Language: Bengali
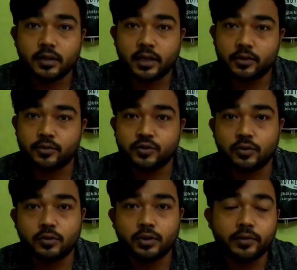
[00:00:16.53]
একটু
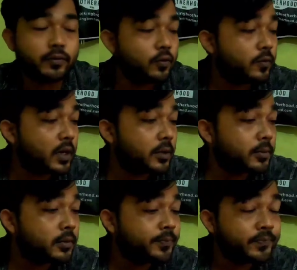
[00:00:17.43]
ছোট রিভিউ
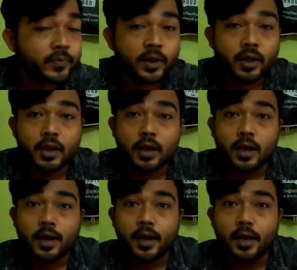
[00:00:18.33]
বানাবো
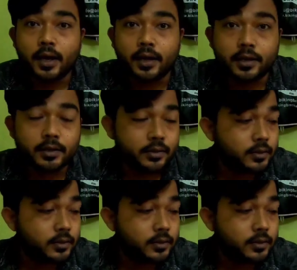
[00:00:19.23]
আর